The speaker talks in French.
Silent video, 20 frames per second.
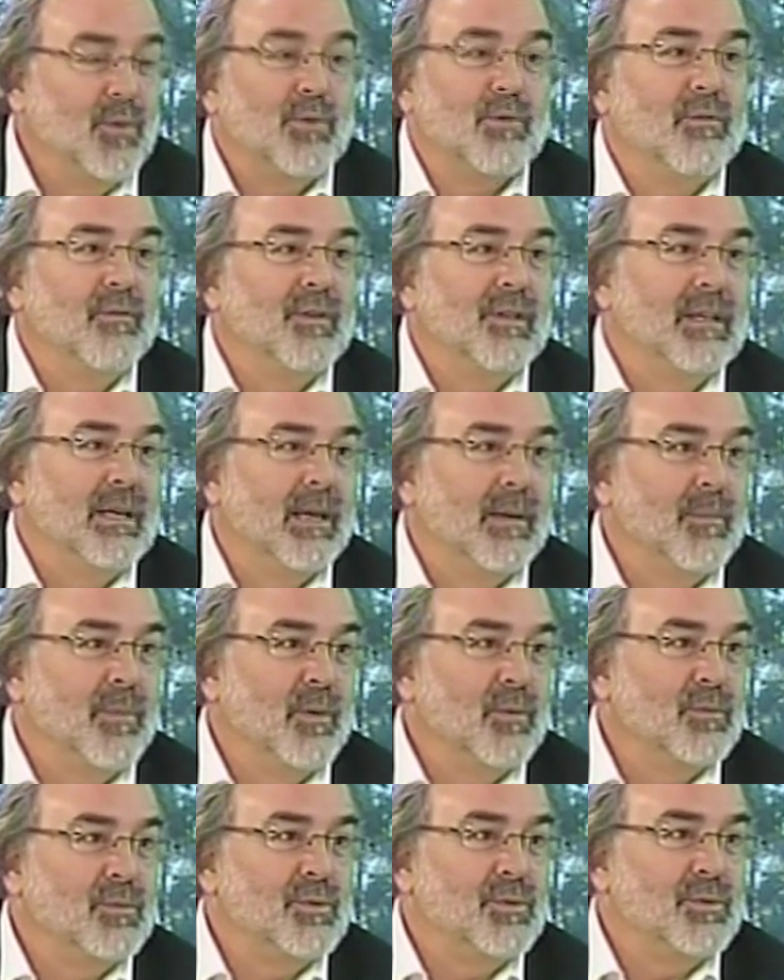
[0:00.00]
de trouver des
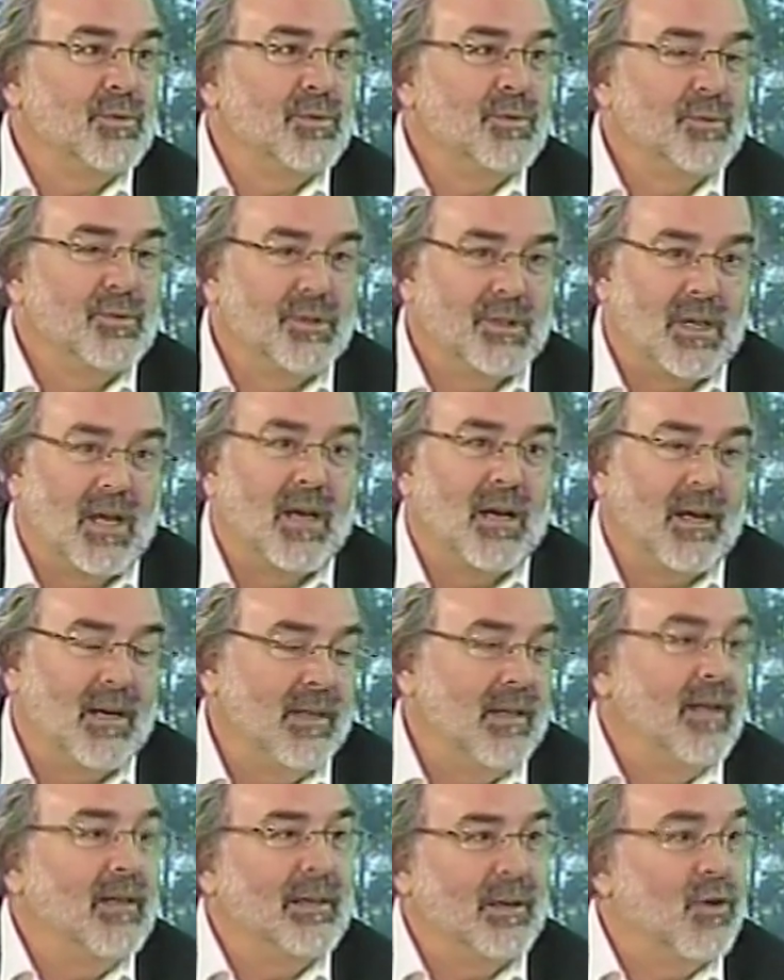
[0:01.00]
réponses sans
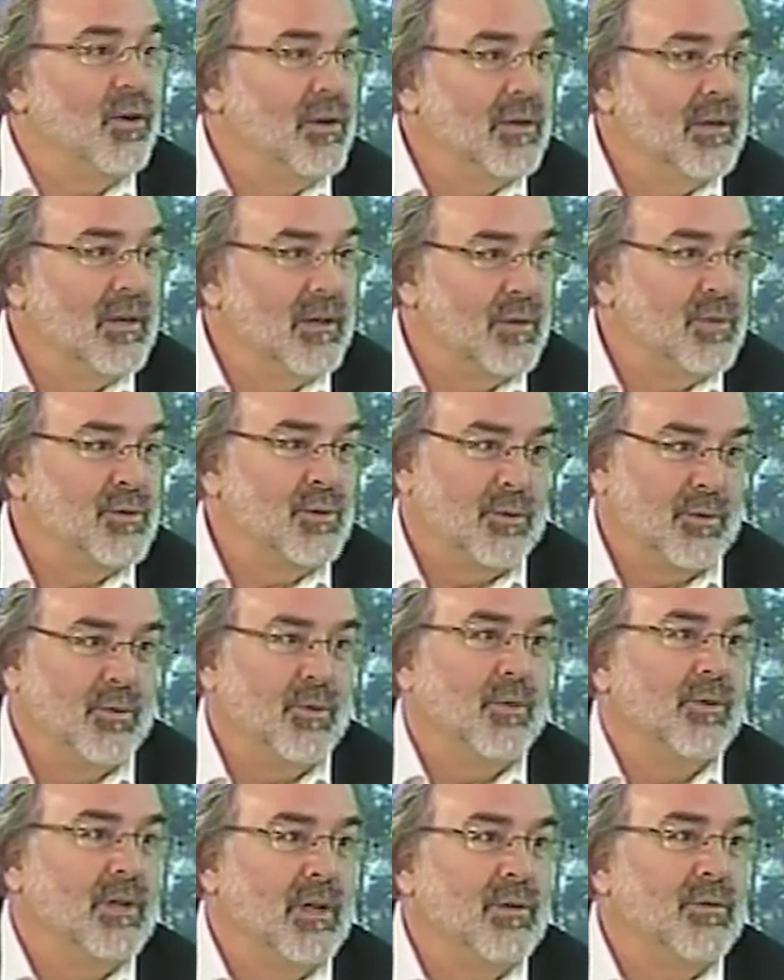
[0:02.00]
aller à l'école. Alors je suis
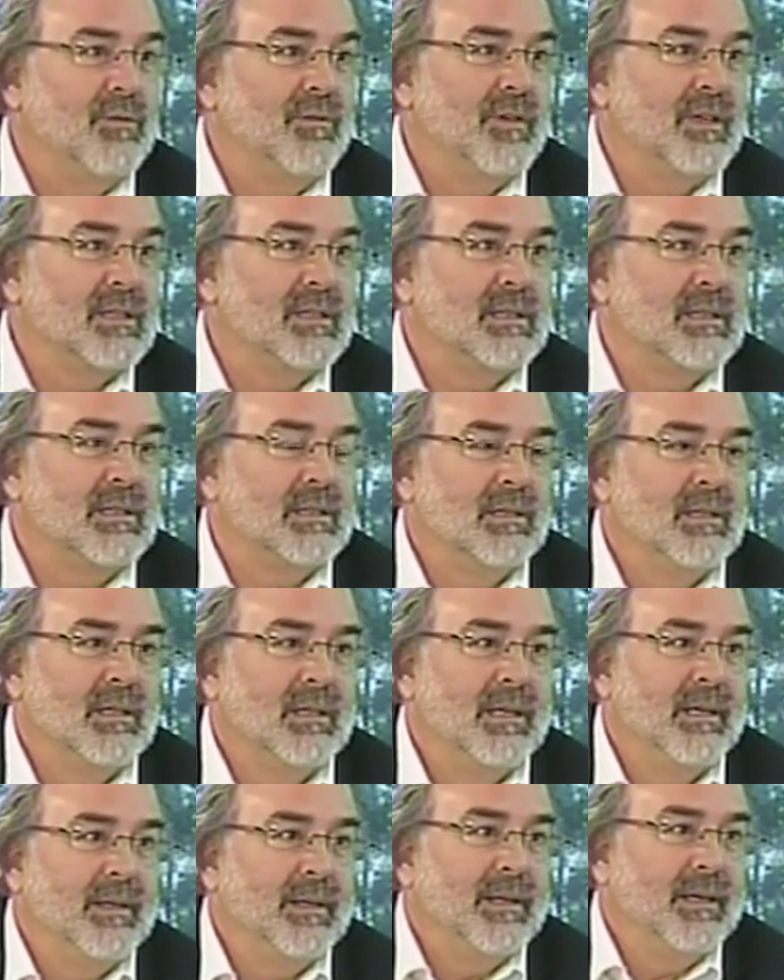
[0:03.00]
retourné à l'université.
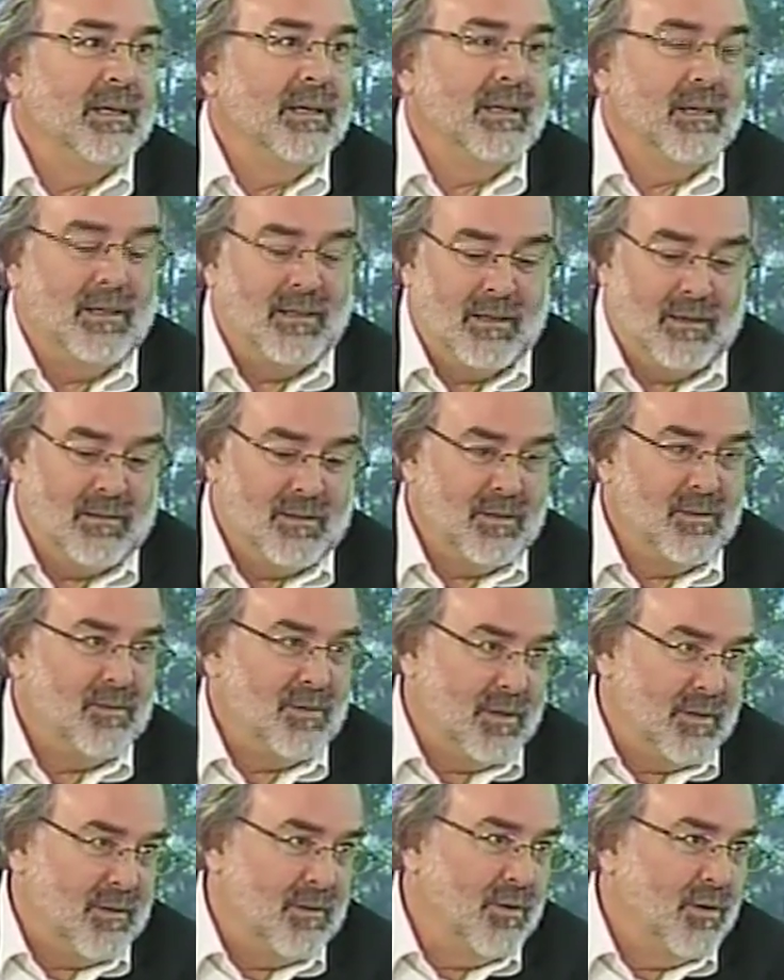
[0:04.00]
Et
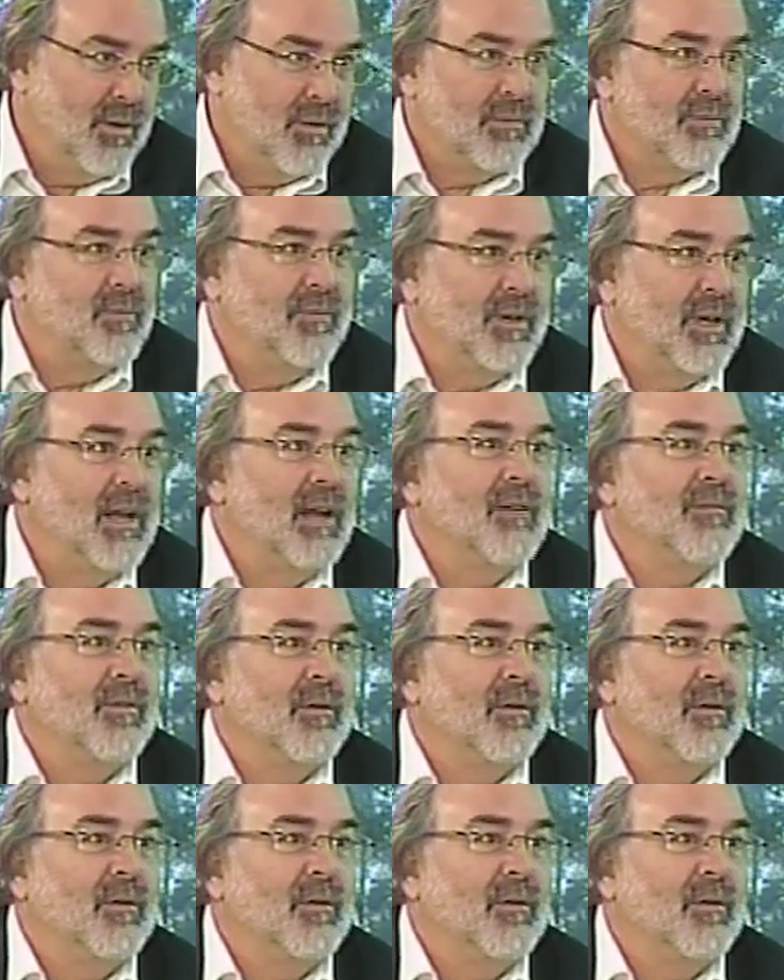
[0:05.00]
c'est là que vient la